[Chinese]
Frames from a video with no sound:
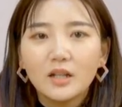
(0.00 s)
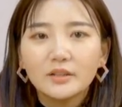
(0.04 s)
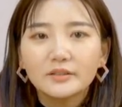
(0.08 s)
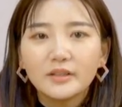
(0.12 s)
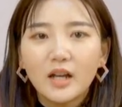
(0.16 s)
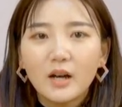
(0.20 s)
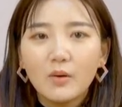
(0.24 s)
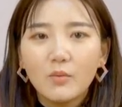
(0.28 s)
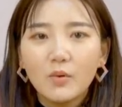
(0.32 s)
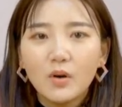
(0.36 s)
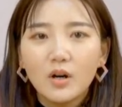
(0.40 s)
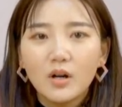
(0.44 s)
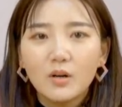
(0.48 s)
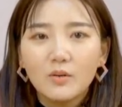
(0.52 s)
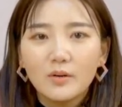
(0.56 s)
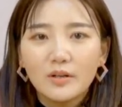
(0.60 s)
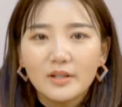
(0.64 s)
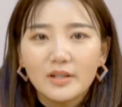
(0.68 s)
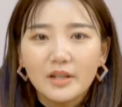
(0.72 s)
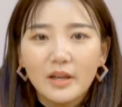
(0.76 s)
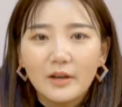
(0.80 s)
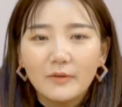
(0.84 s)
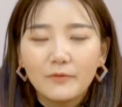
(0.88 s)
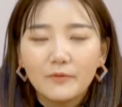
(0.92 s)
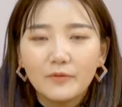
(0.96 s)
当我和我
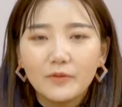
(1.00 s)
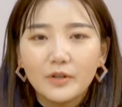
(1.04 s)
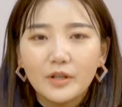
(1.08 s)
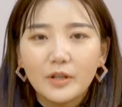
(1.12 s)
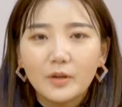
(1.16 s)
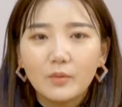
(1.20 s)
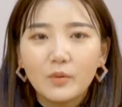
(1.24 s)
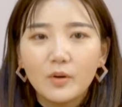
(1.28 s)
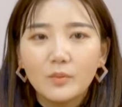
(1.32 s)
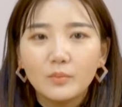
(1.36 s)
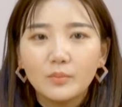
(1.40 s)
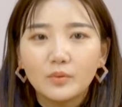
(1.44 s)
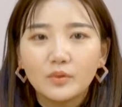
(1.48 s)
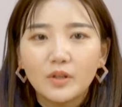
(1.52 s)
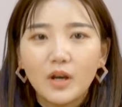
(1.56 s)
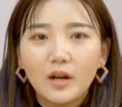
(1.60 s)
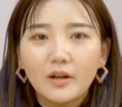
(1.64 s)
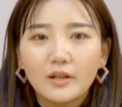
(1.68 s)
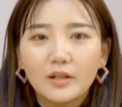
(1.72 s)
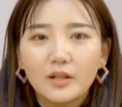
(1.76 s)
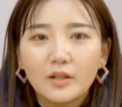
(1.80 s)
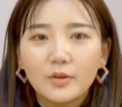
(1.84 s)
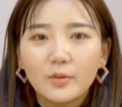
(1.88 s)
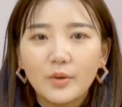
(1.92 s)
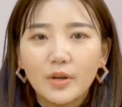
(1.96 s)
前夫离婚不
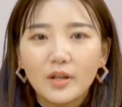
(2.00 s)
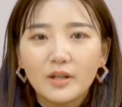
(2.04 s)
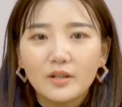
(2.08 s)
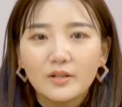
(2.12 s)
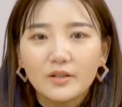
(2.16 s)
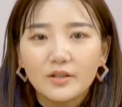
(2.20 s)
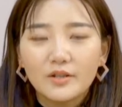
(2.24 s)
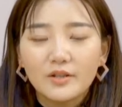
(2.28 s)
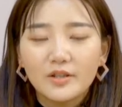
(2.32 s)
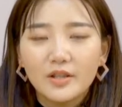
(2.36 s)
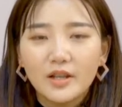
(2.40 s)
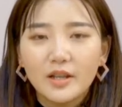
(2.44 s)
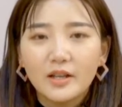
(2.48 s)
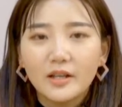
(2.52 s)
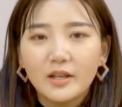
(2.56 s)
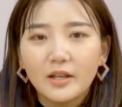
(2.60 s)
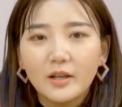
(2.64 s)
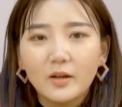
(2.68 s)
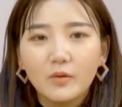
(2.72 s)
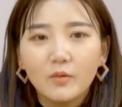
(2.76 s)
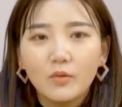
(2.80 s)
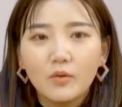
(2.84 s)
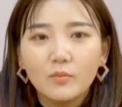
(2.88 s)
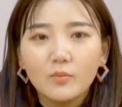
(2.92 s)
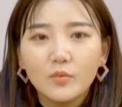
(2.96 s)
到一个月的时间
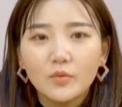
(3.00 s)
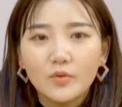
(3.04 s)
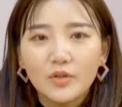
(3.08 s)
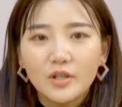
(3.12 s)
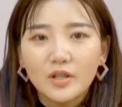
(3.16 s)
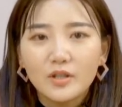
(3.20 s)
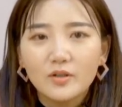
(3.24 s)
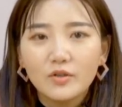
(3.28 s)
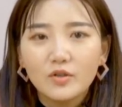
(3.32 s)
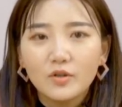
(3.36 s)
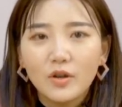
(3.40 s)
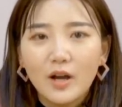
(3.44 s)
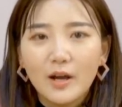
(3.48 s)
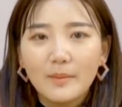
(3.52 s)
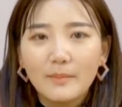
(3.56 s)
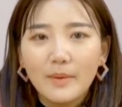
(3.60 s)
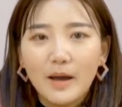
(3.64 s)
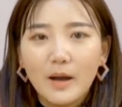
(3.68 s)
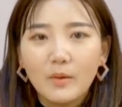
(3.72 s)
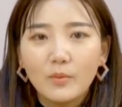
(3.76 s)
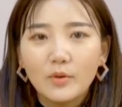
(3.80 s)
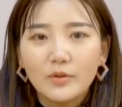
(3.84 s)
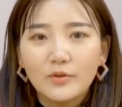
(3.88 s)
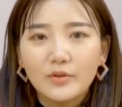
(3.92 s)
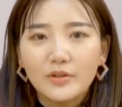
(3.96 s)
里，我母亲就安
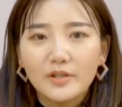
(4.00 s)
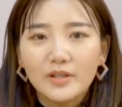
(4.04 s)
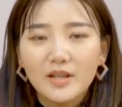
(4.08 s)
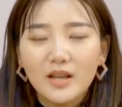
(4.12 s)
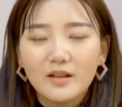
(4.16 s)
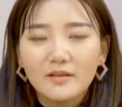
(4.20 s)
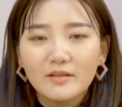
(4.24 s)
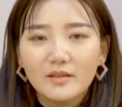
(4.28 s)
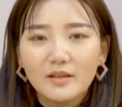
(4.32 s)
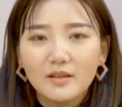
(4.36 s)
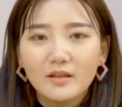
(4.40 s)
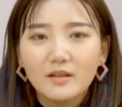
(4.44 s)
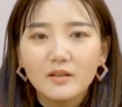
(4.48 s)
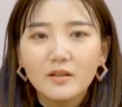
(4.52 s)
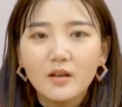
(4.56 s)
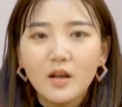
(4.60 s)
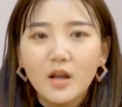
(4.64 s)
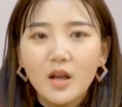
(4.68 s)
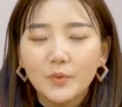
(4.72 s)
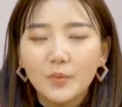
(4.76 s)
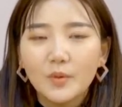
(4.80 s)
排我去相亲。